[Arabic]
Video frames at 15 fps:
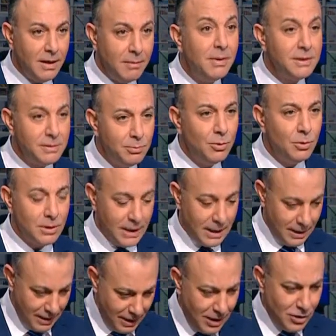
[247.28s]
مزبوط
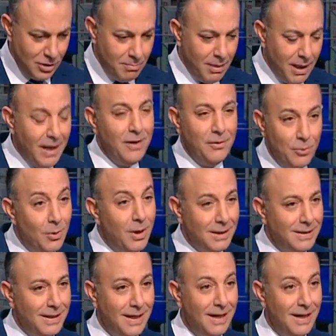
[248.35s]
يعني كل شيء مبين وواضح